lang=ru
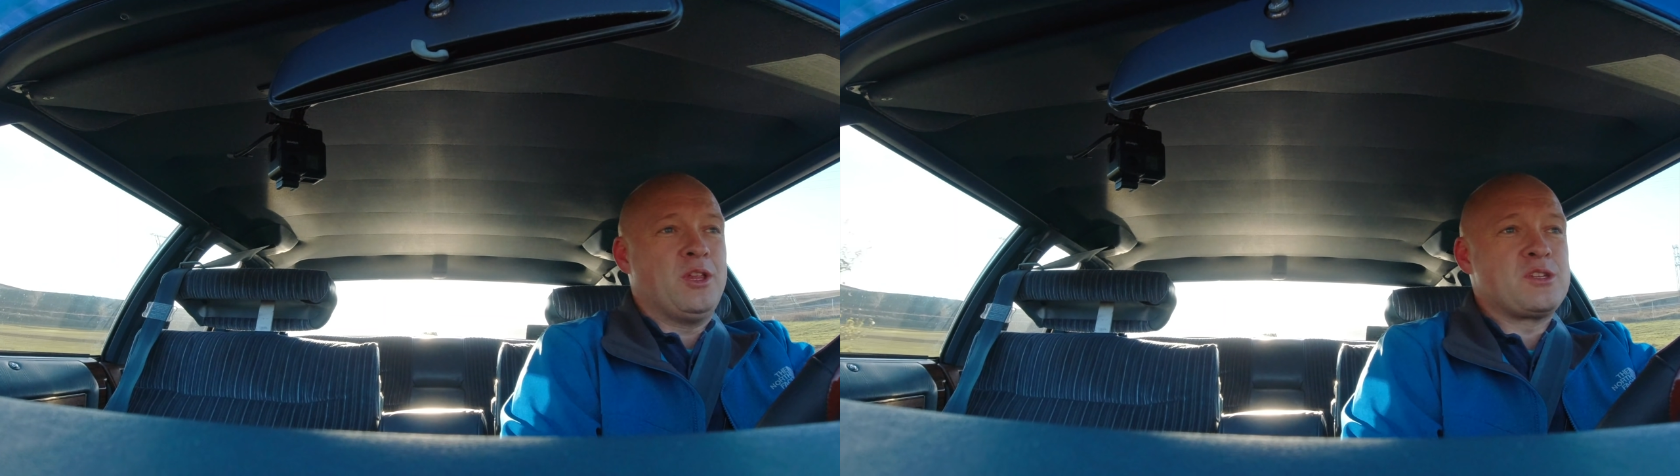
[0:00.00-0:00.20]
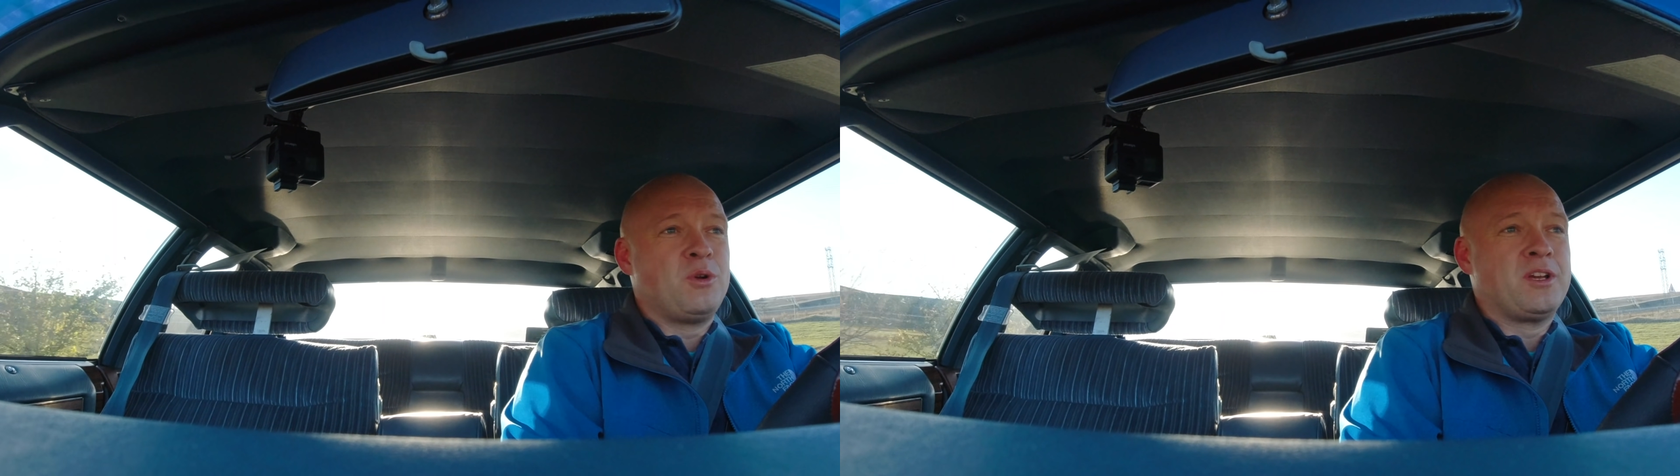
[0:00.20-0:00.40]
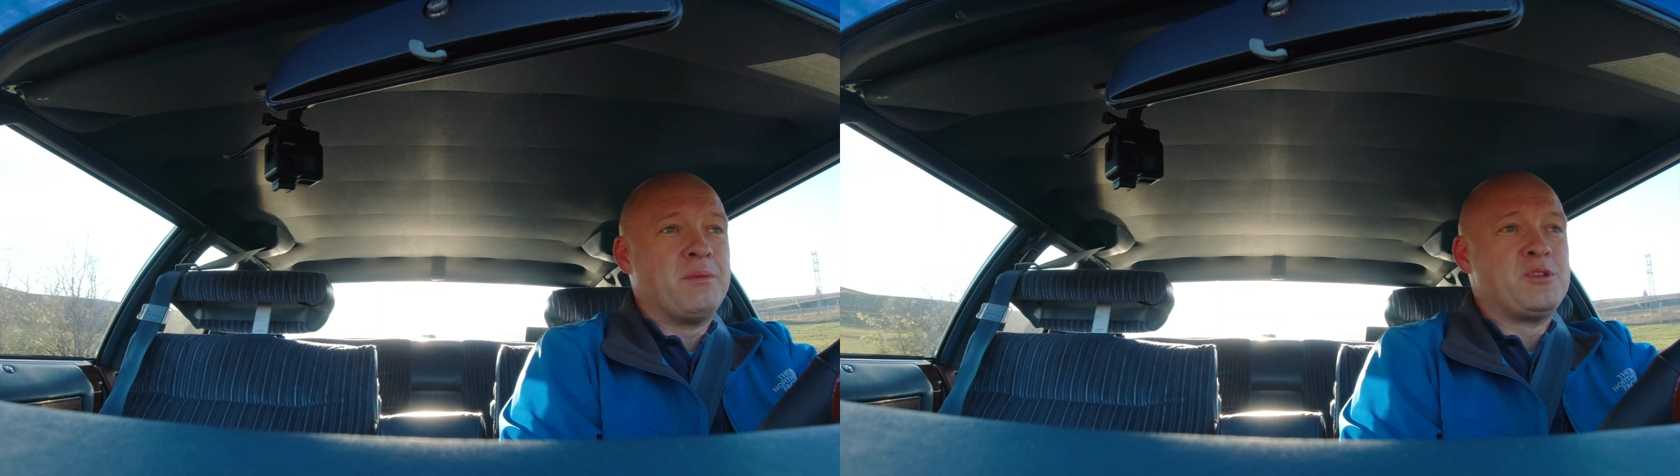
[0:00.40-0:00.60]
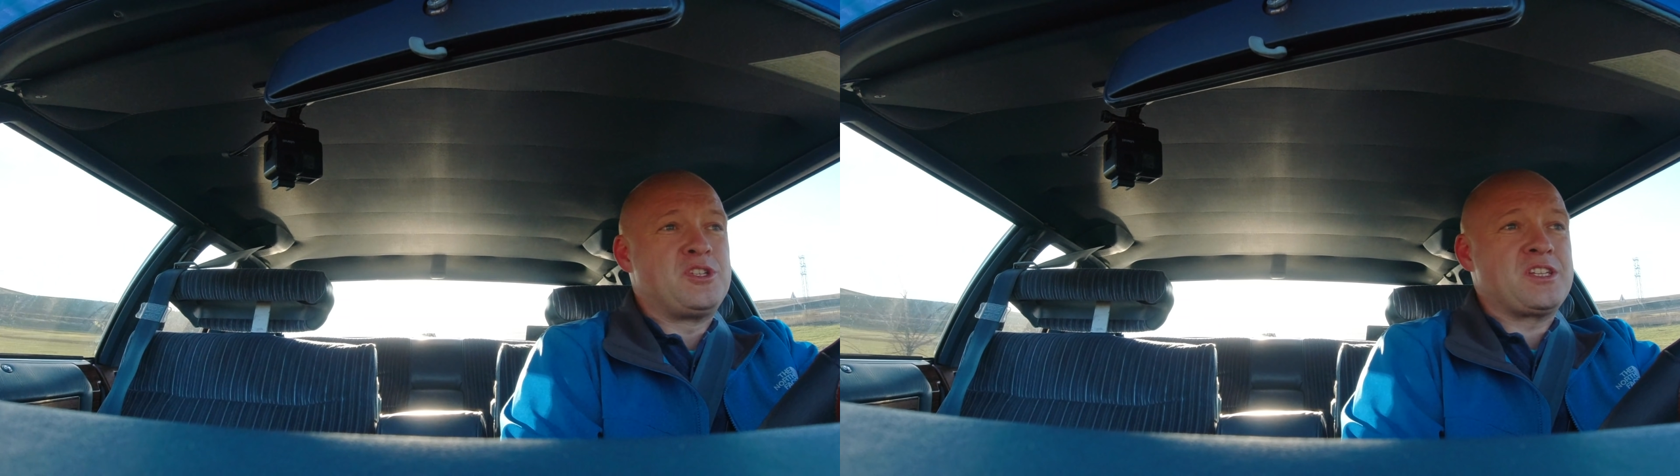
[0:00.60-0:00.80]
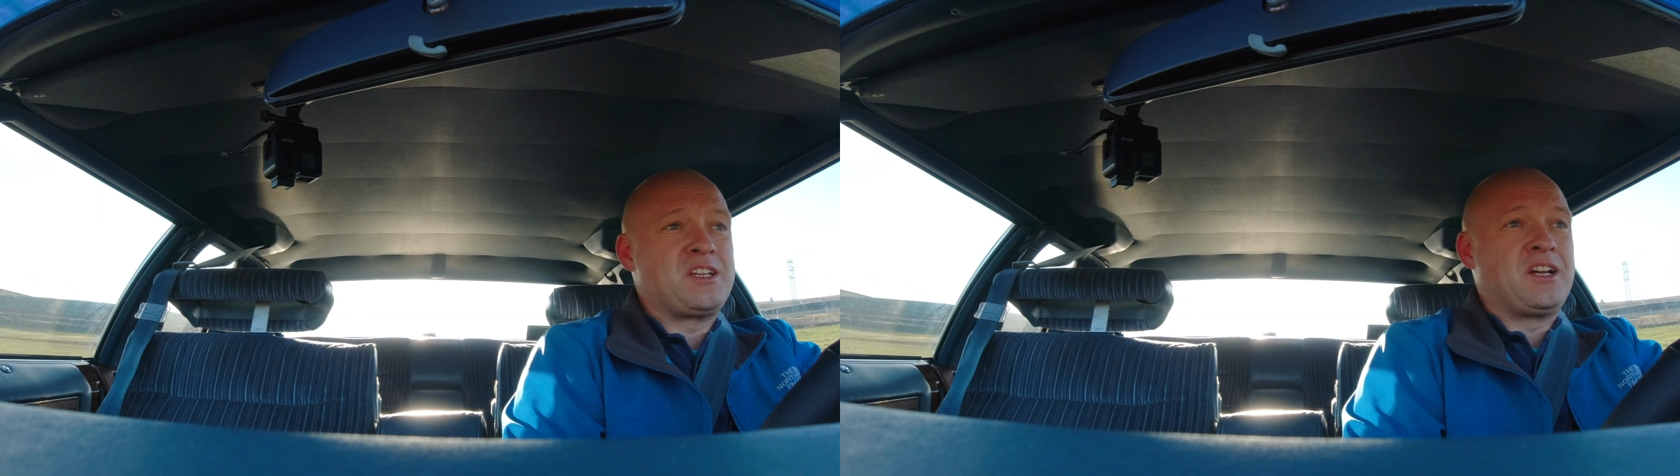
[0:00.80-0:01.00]
насколько ему
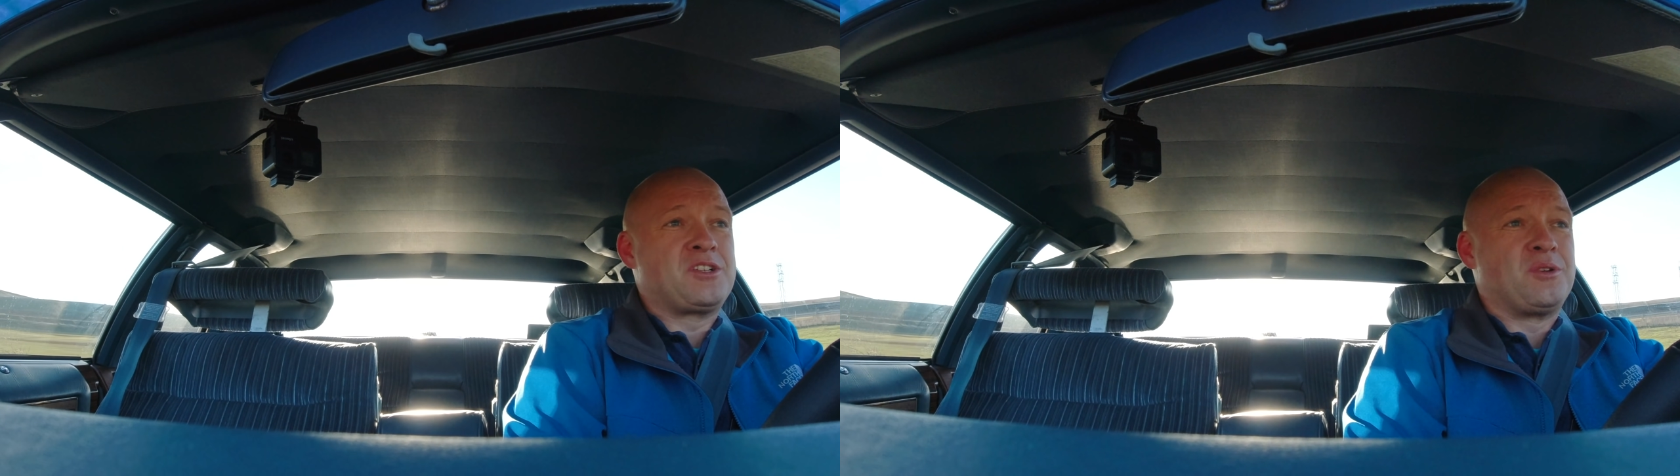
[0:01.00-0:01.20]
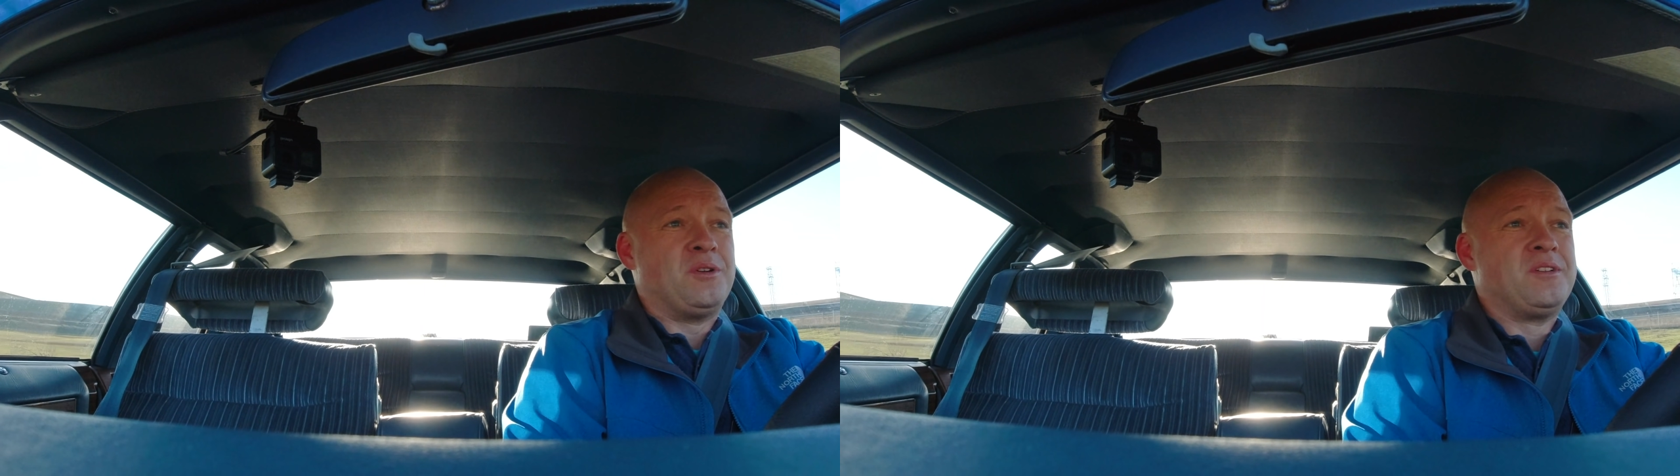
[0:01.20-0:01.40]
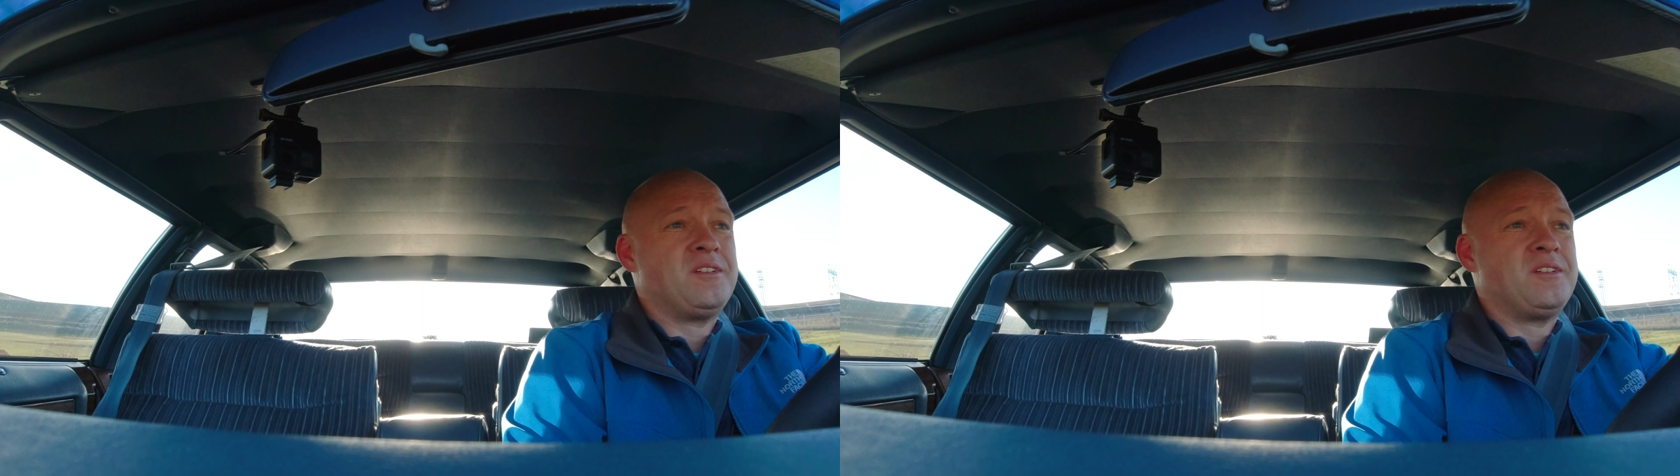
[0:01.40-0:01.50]
сейчас хорошо.